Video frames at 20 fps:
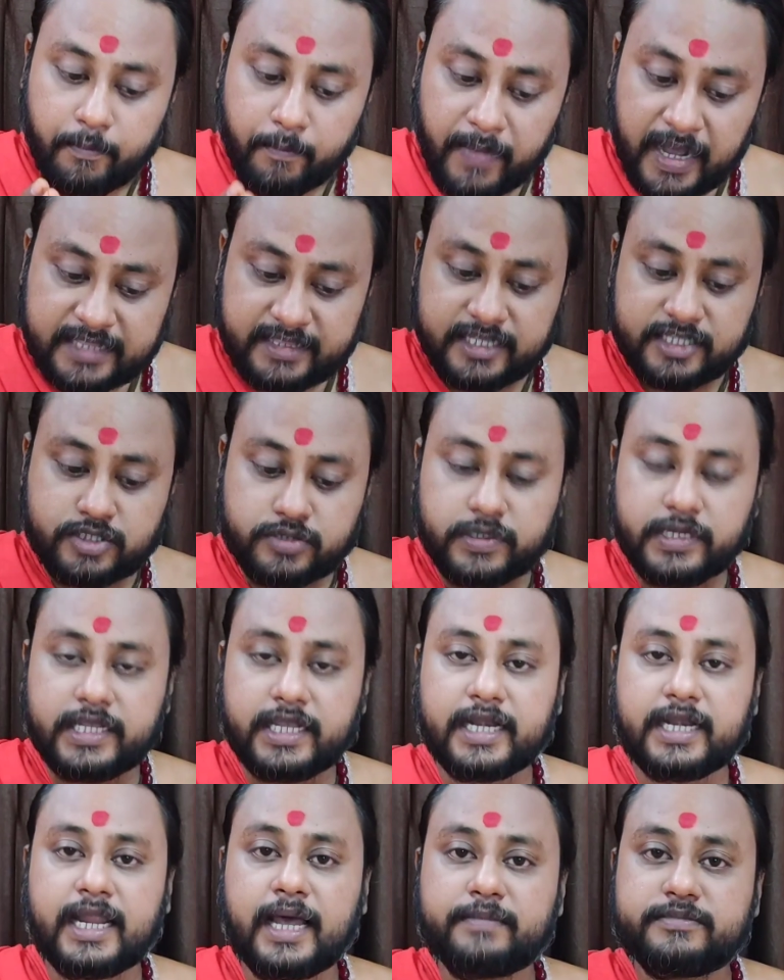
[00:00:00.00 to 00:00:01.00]
मातेश्वरी
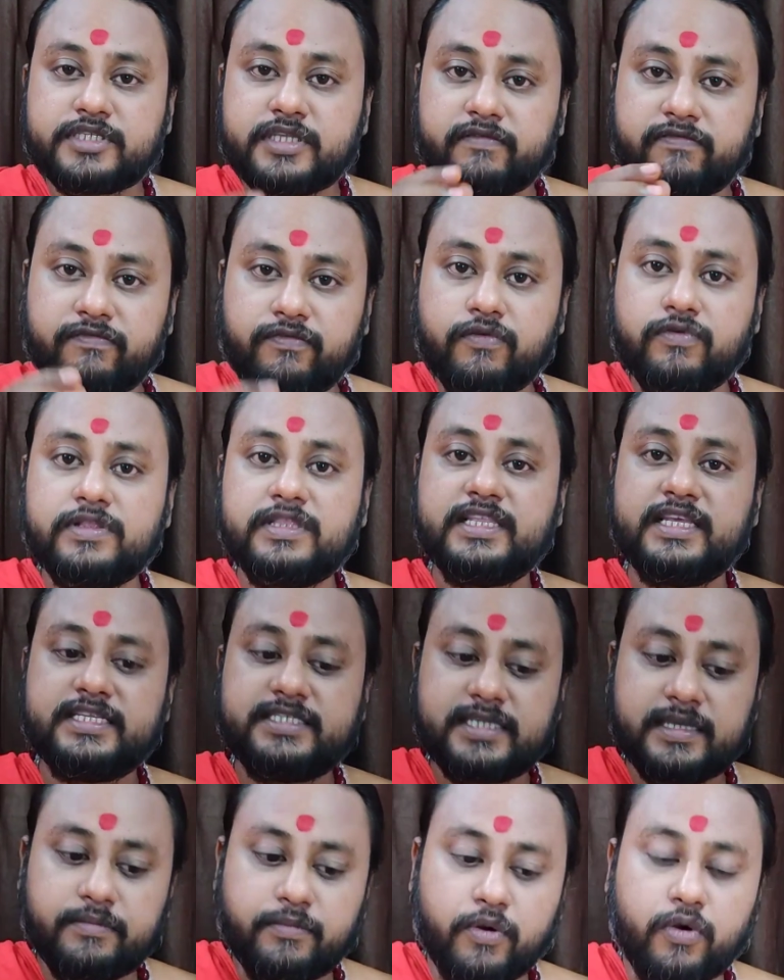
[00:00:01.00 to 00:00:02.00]
का नाम से फूल
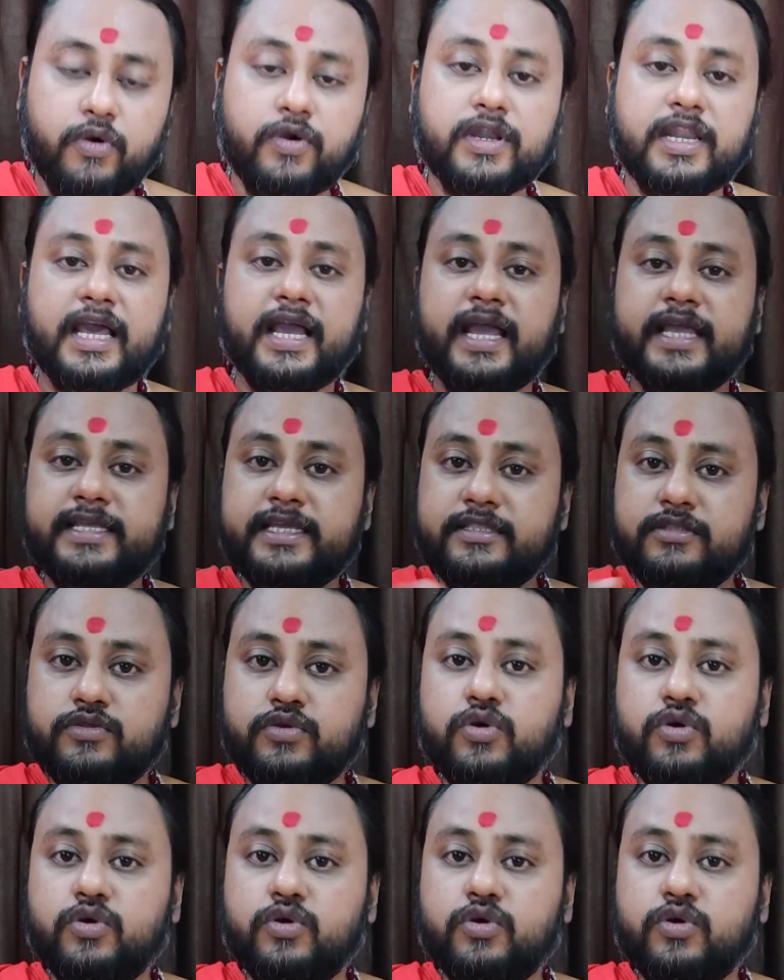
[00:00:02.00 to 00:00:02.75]
दीजिए भोग लगाइए